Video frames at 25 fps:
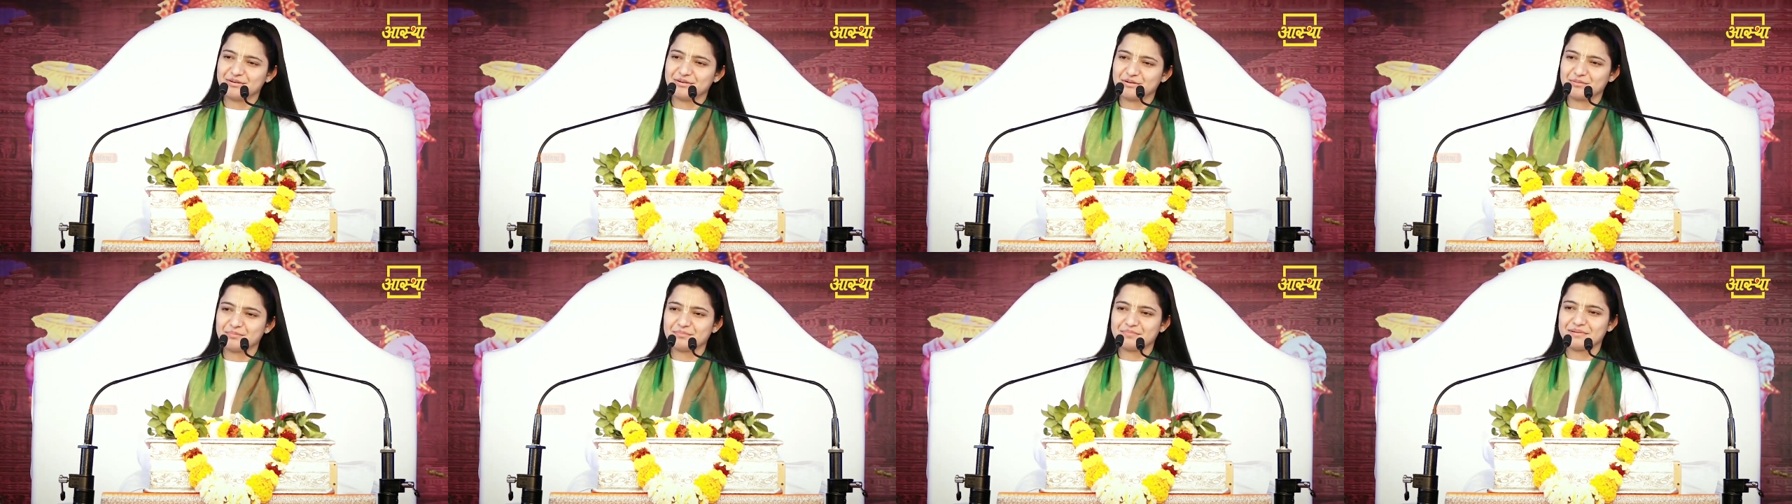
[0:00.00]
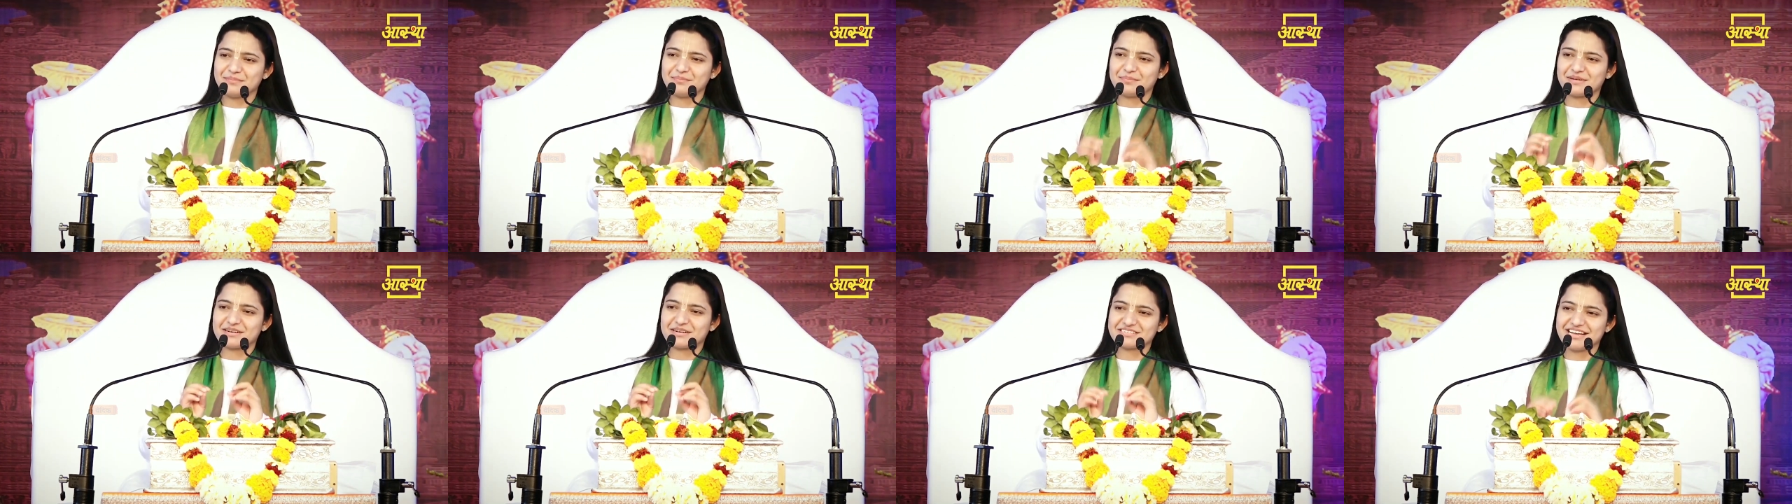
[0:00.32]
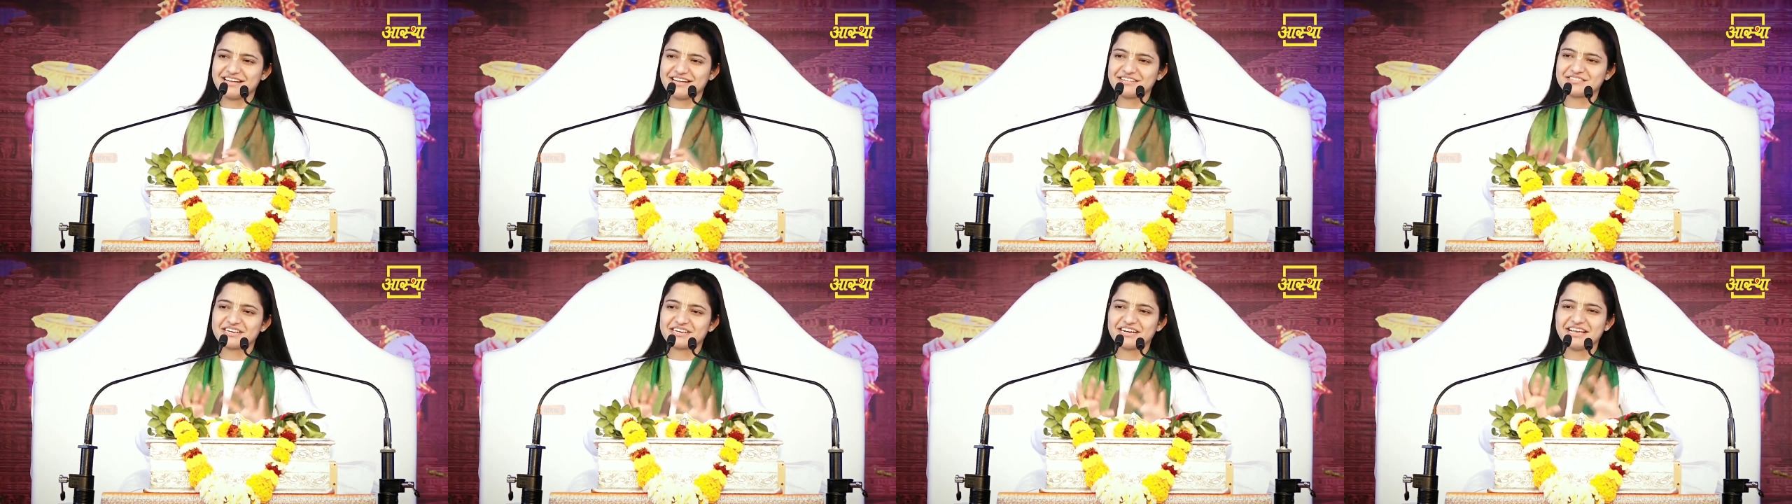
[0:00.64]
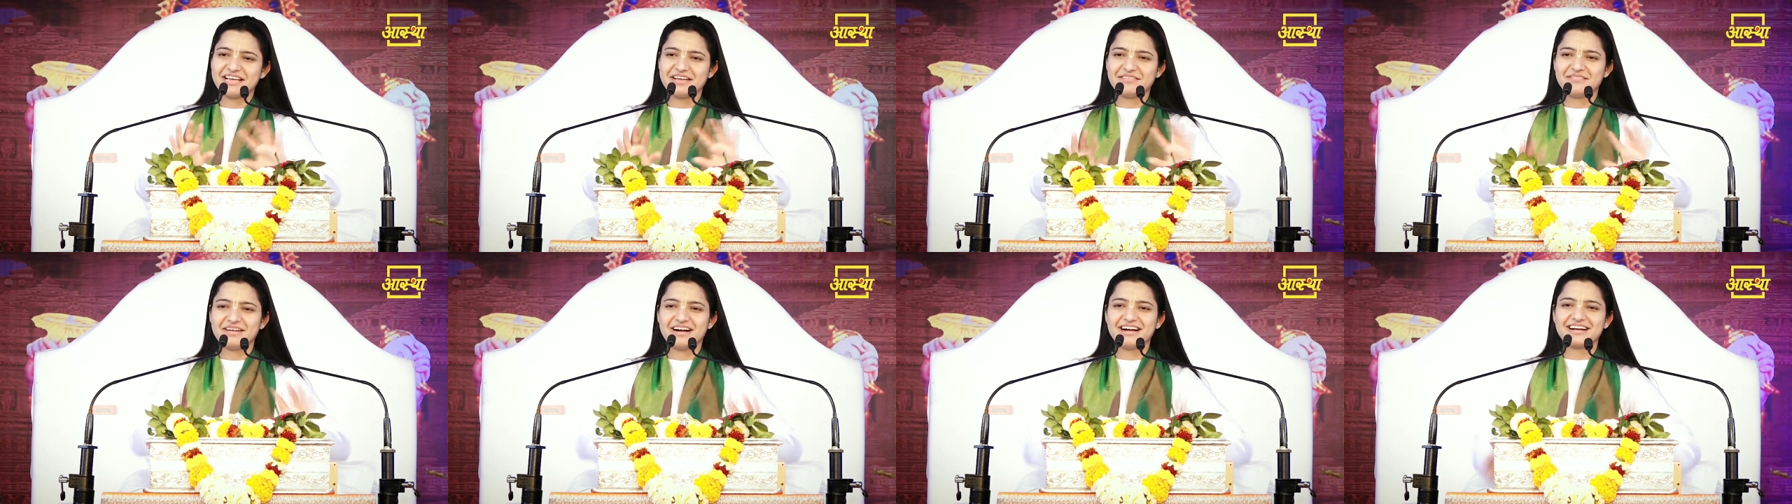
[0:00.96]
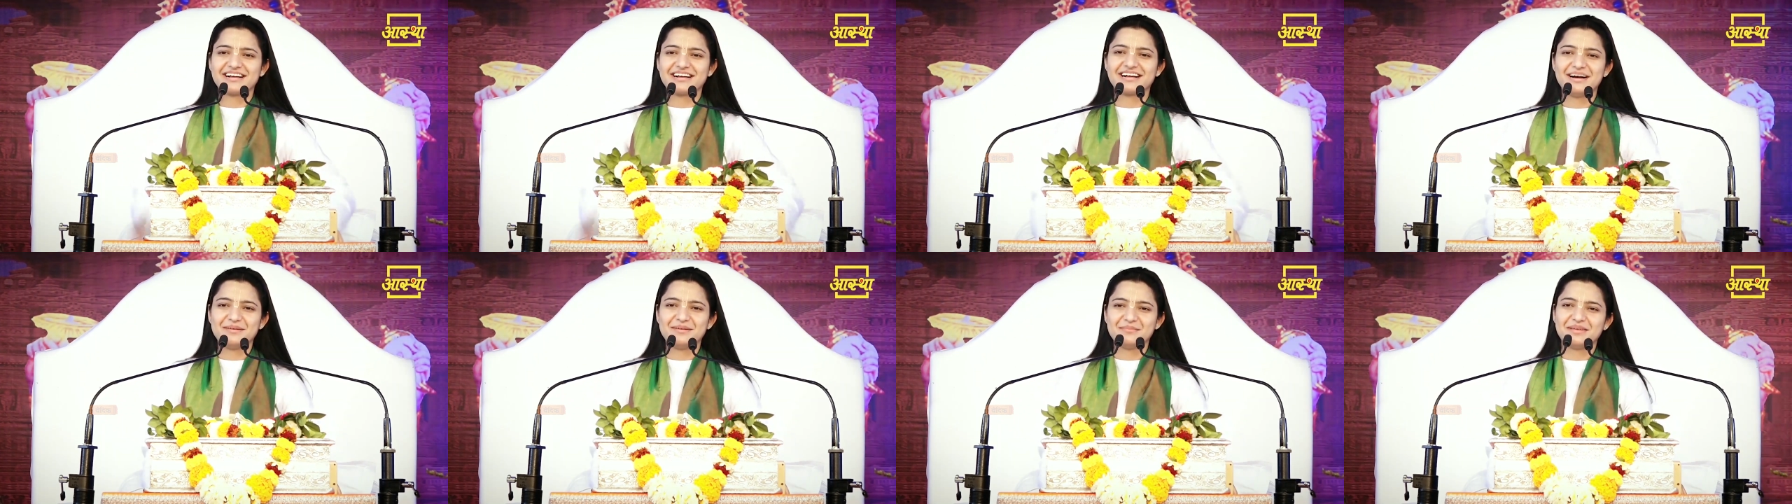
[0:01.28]
उन पर प्रसाद चढ़ाए वहाँ
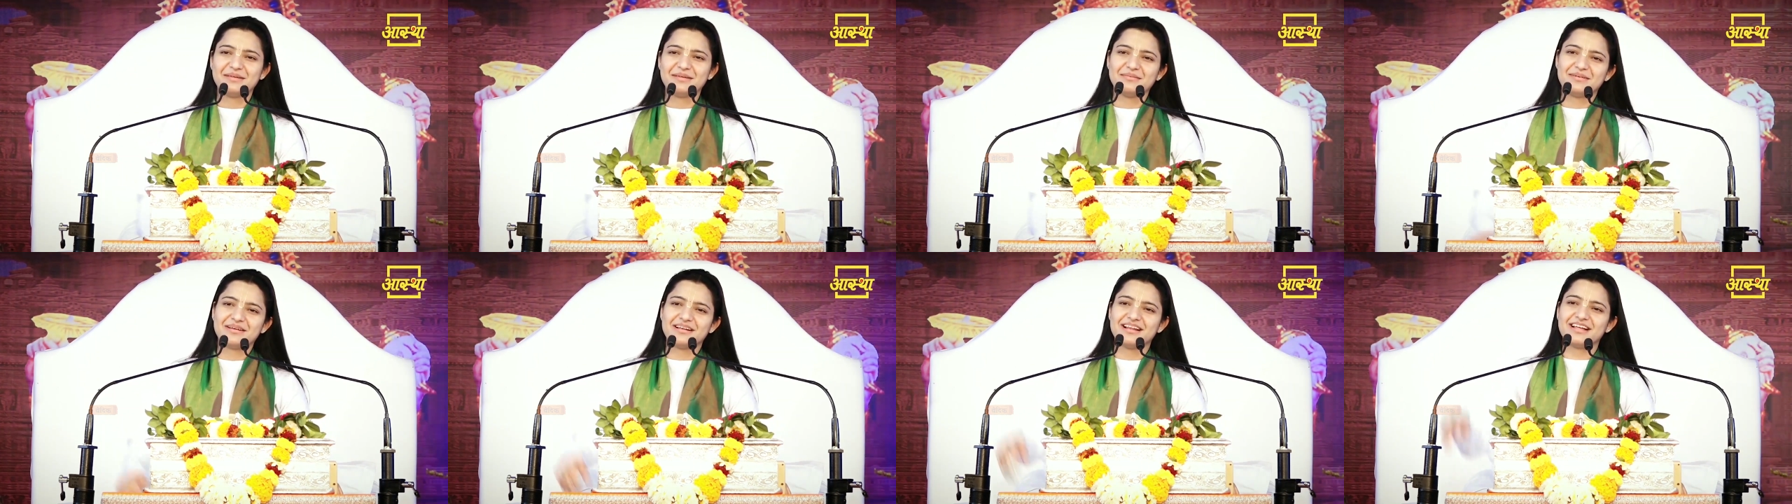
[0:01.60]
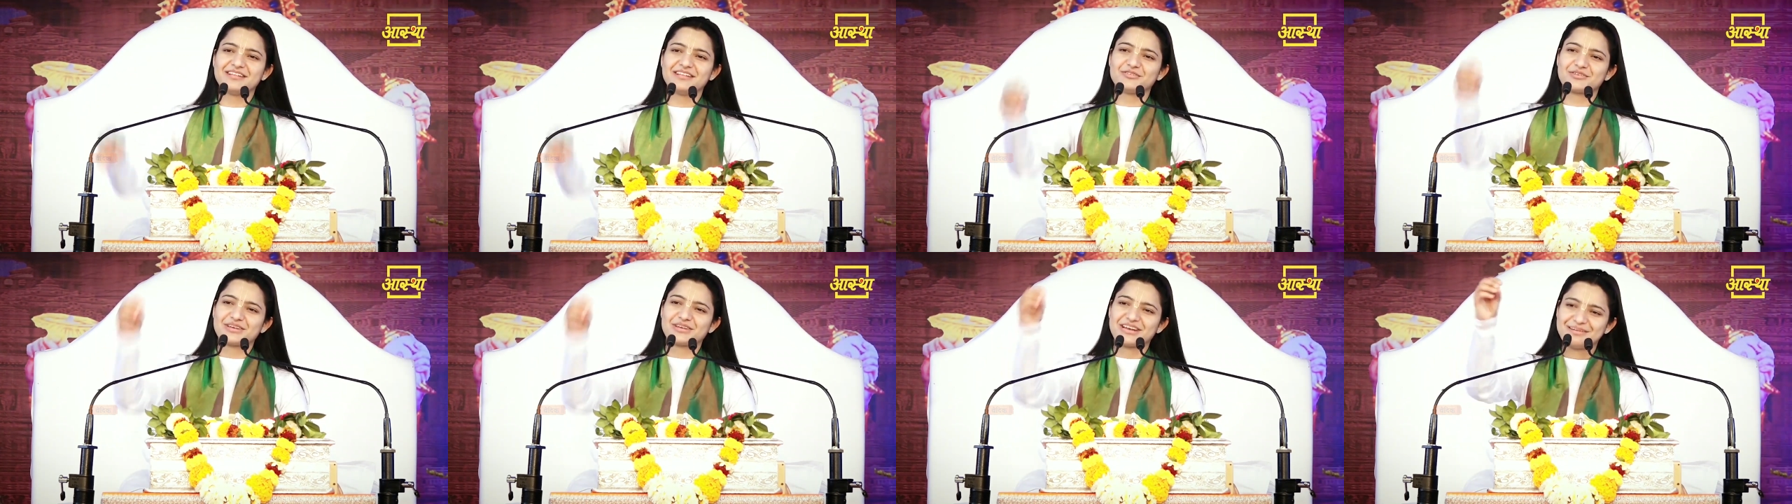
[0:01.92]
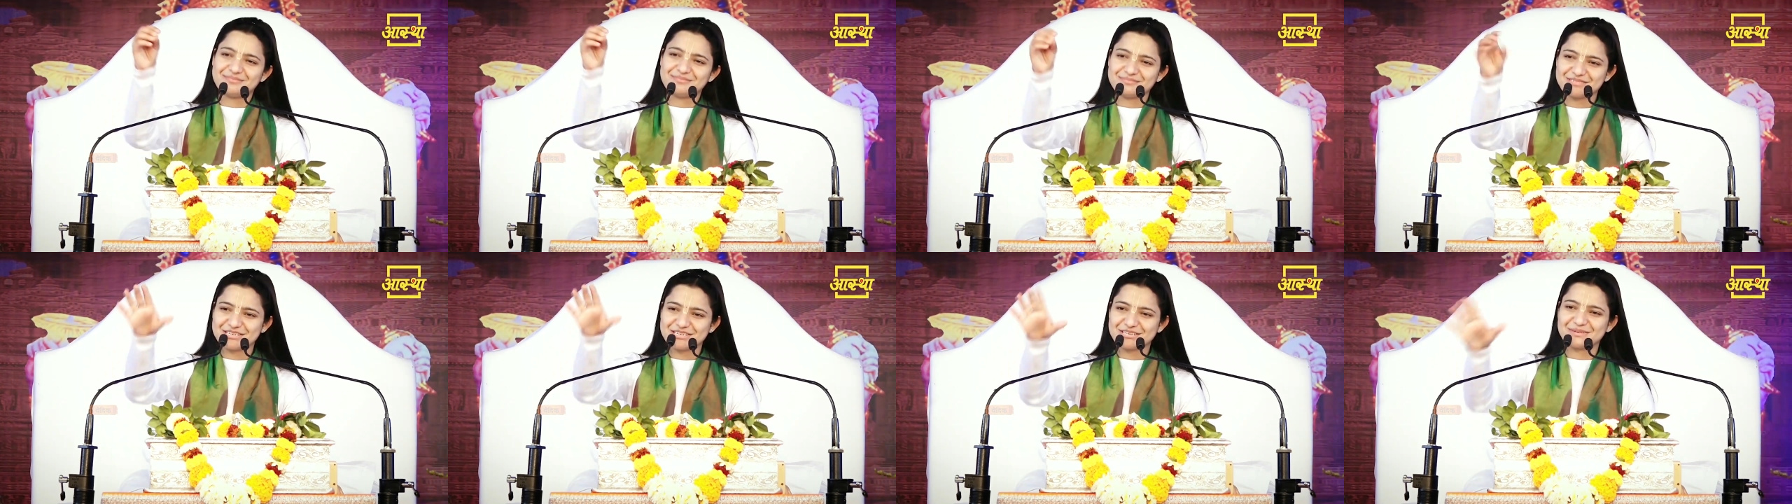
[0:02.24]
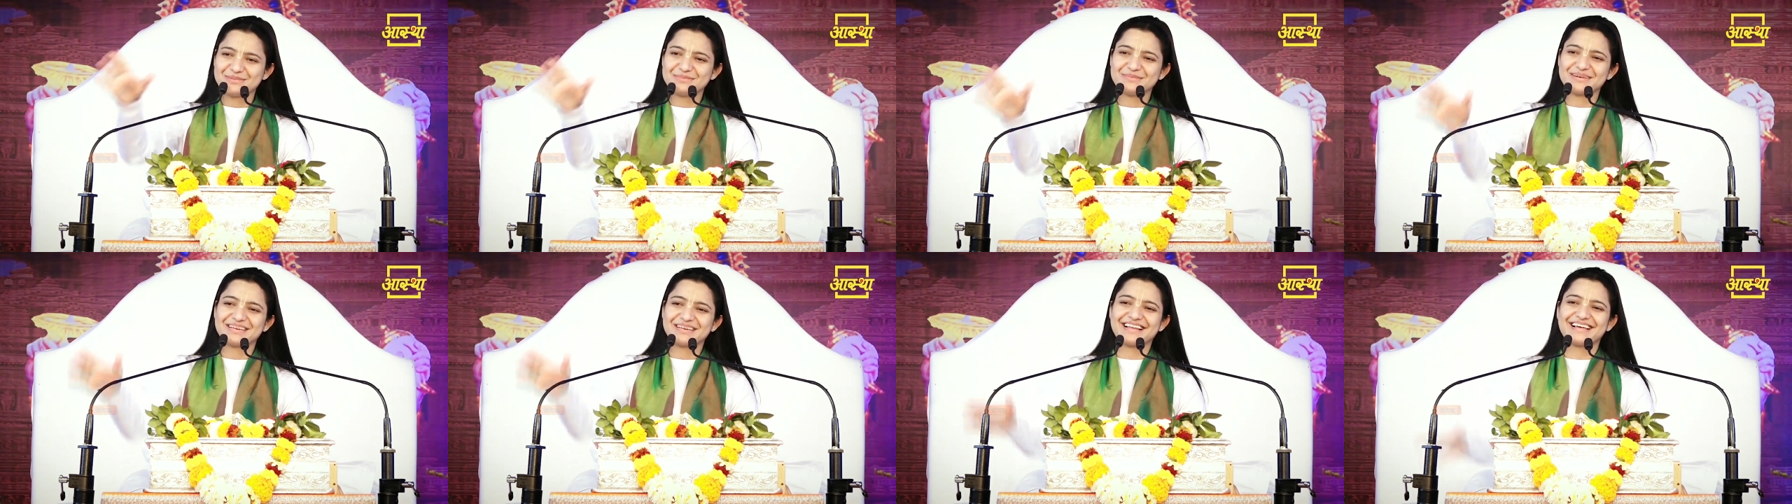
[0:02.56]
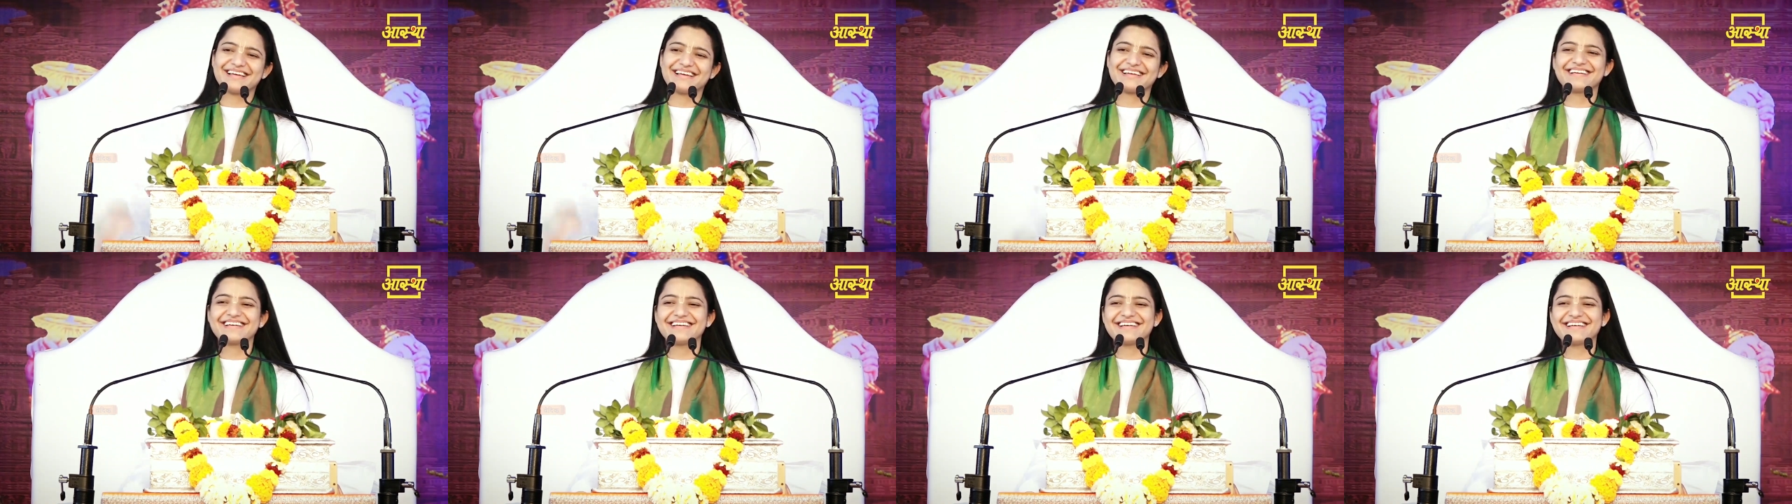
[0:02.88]
काम नहीं बना तो राम जी को
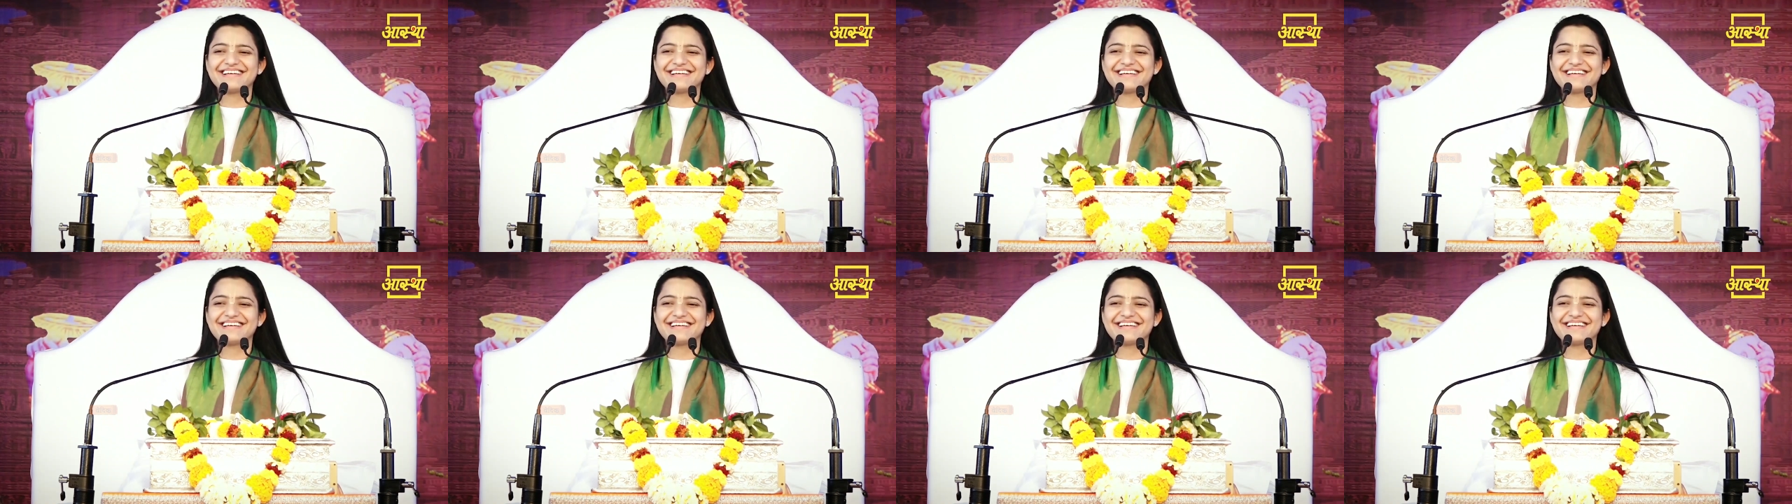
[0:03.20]
मनाएंगे